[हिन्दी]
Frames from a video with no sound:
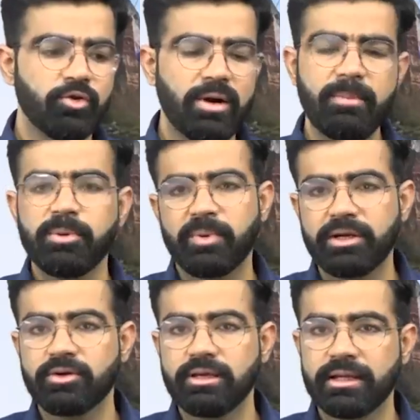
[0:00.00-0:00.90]
वहाँ पे
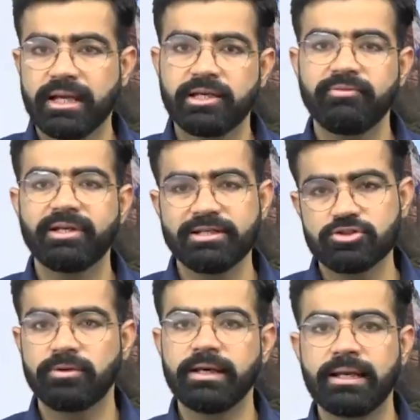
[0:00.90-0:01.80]
पर्टिकुलर एक्टिविटीज़
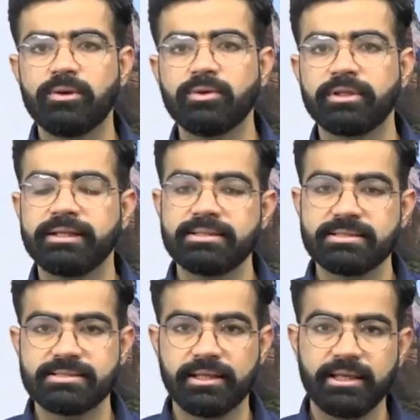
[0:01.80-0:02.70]
थोड़ी अलाउ होती हैं
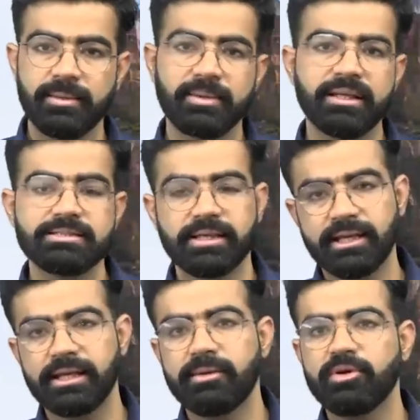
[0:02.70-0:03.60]
जैसे कि आप ग्रेजिंग
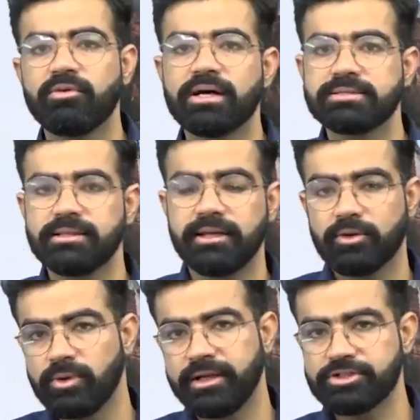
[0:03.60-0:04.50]
के लिए भी वहाँ से
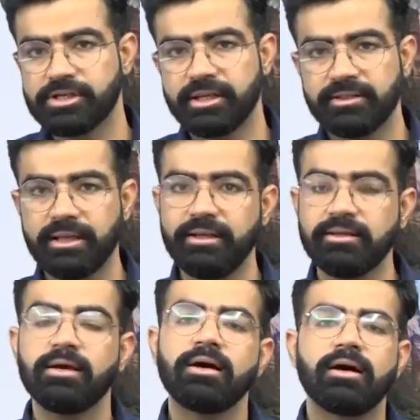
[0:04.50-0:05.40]
रेगुलेशन के तहत